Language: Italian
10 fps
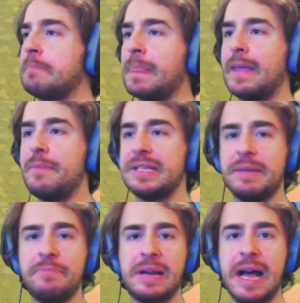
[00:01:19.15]
che mi
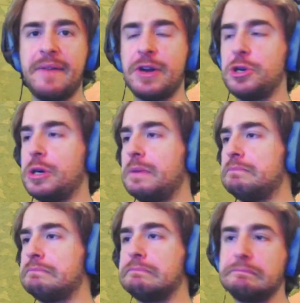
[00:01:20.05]

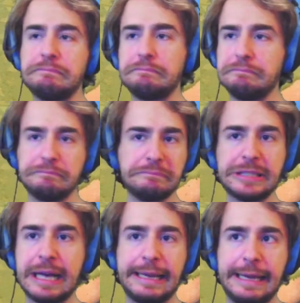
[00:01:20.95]
sembravano
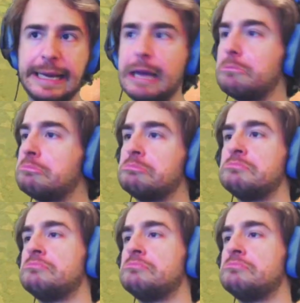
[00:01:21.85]
carine.